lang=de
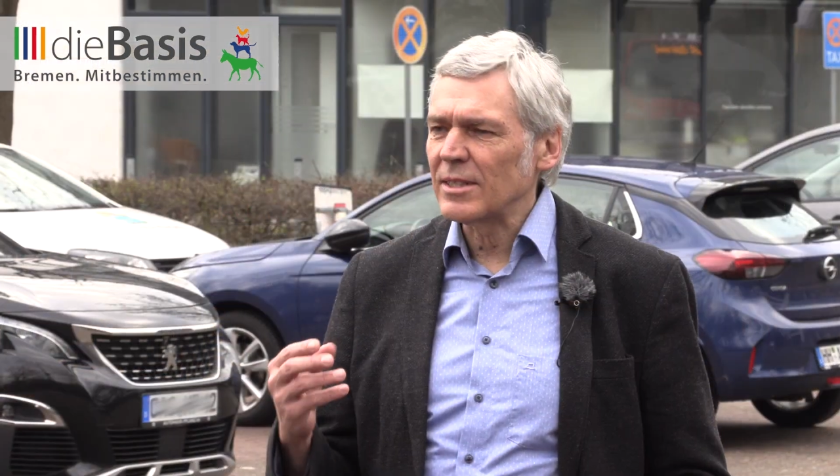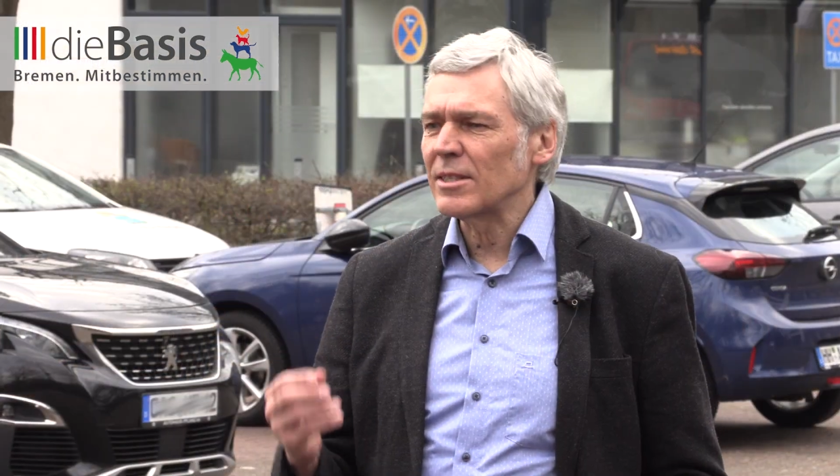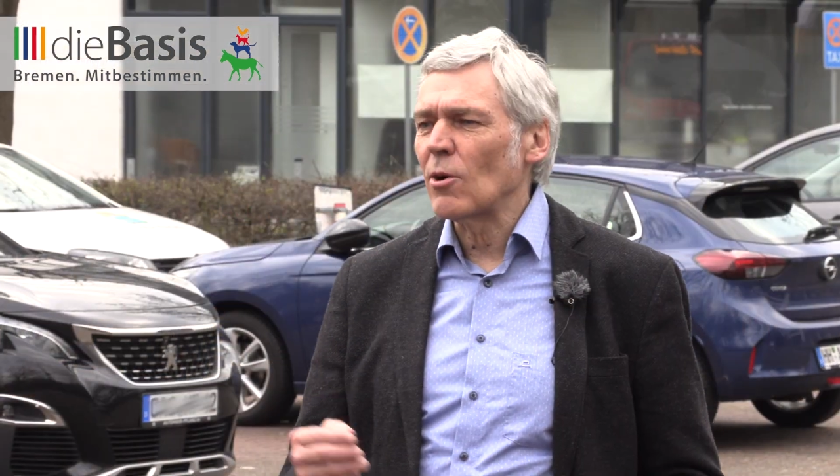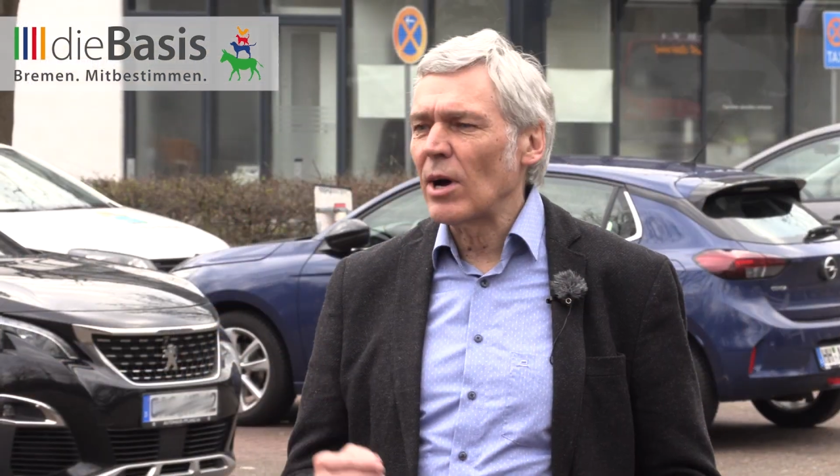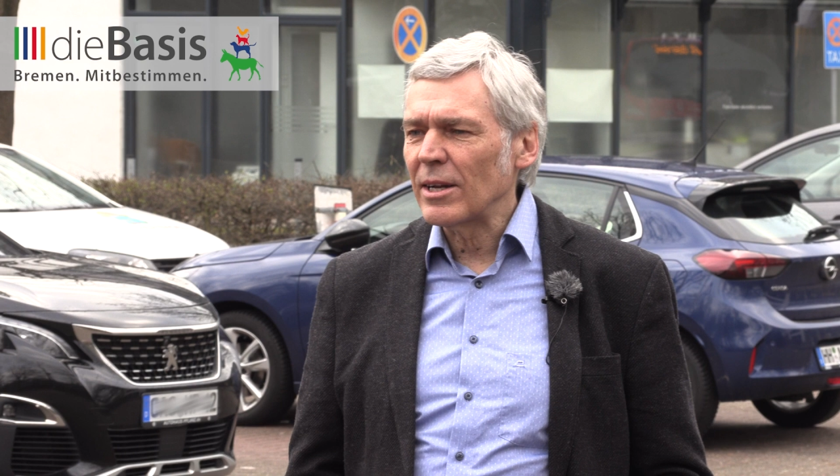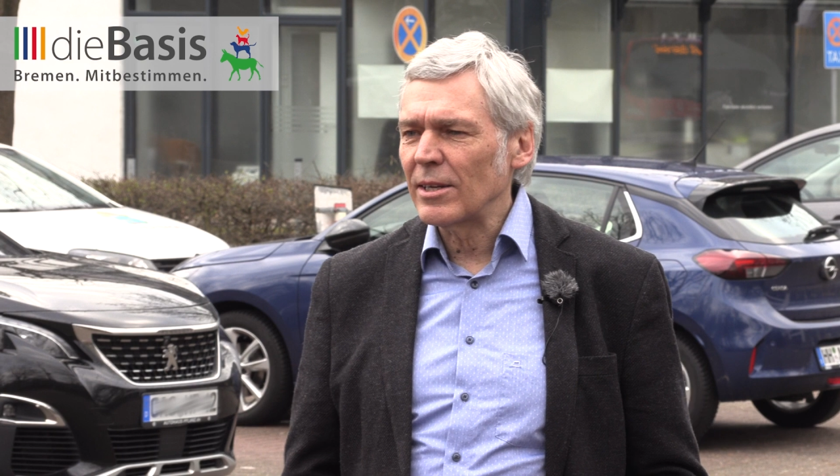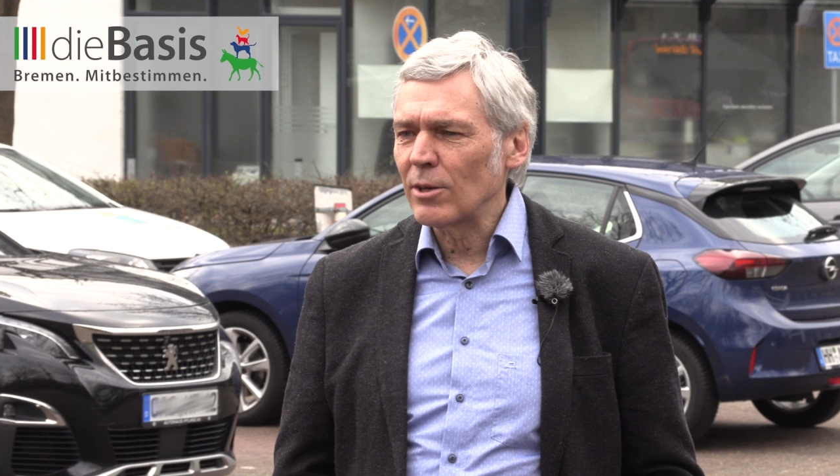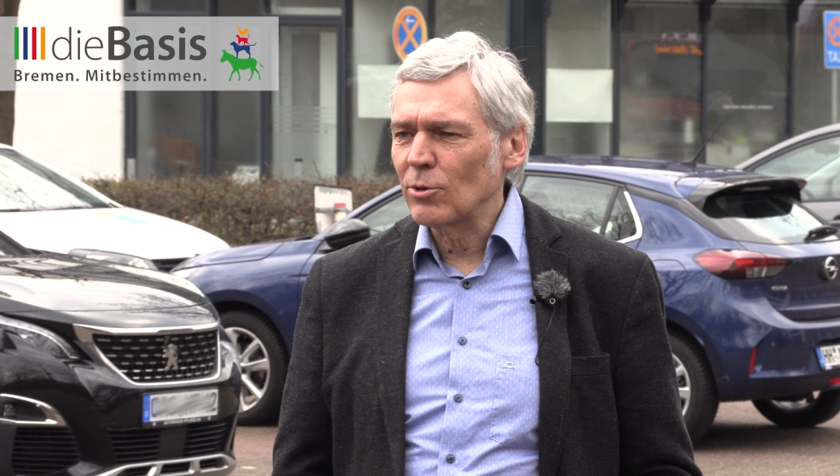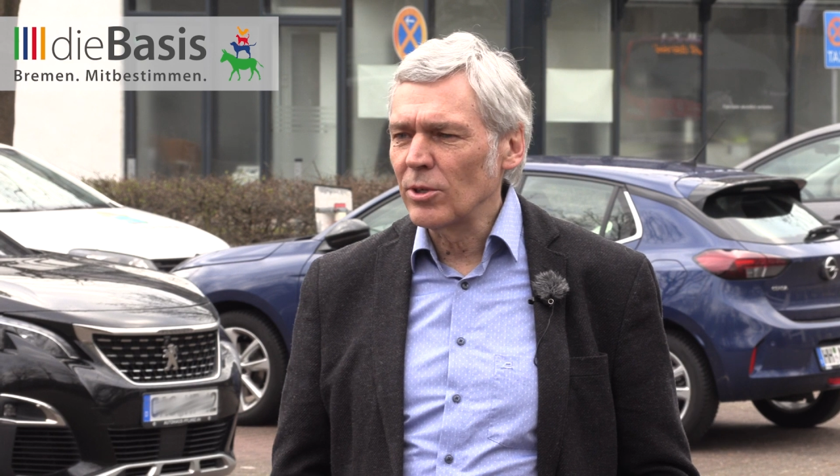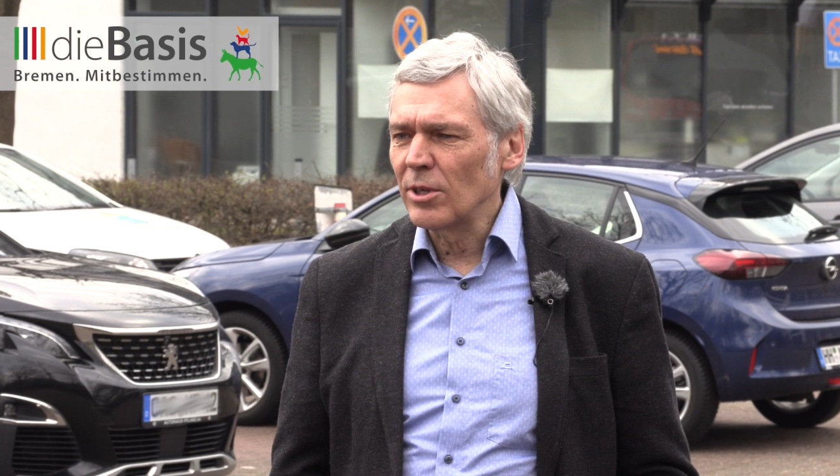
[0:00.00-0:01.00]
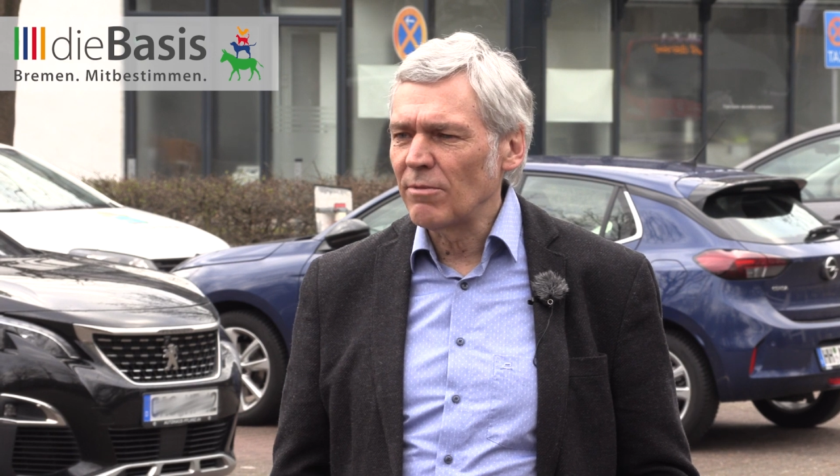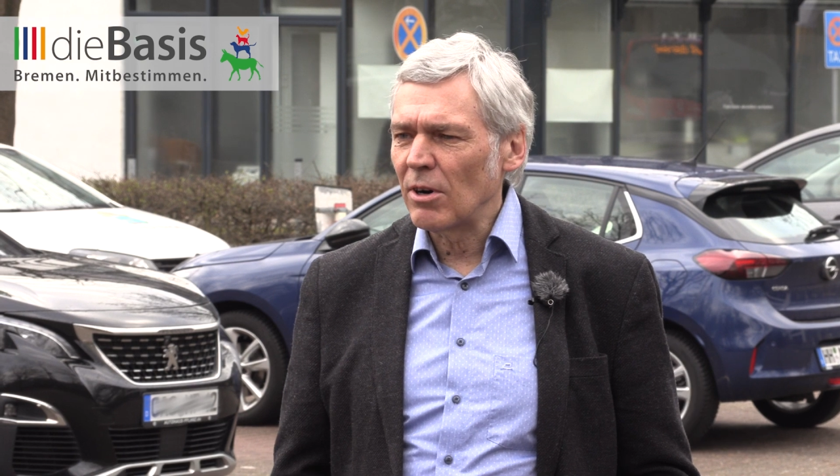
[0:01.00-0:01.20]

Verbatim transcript: das ist auch einer der Gründe,